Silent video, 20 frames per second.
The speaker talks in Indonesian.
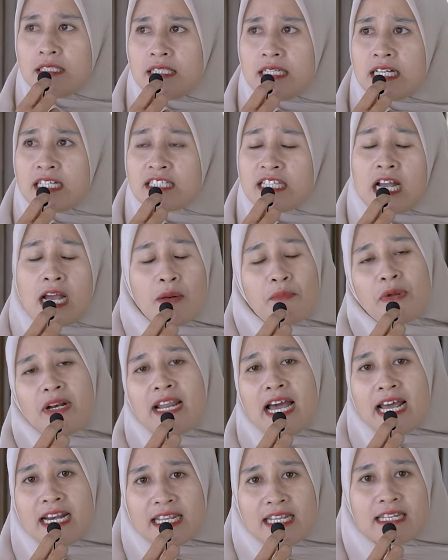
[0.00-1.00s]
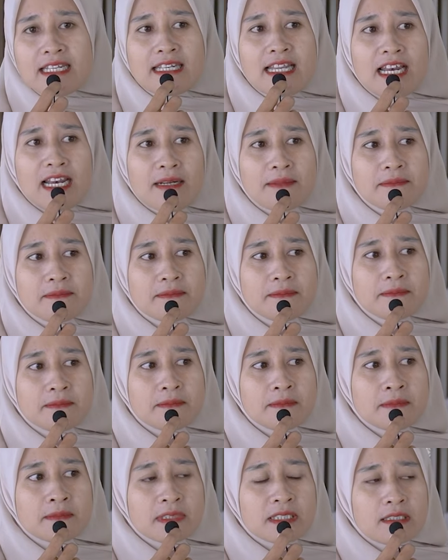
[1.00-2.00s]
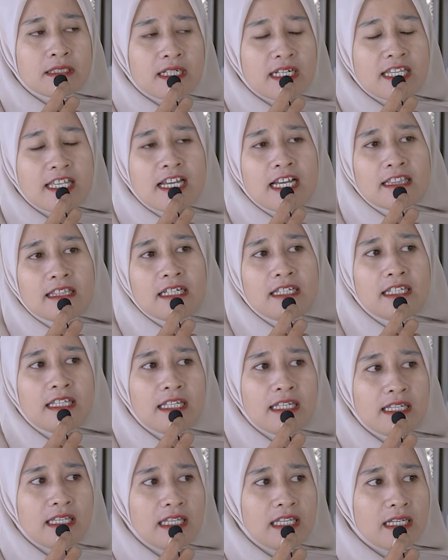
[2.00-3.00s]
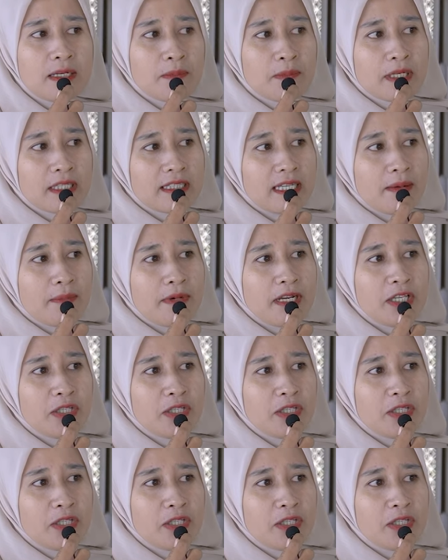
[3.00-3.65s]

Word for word: Yang sangat menarik dalam Kegiatan ini yang pertama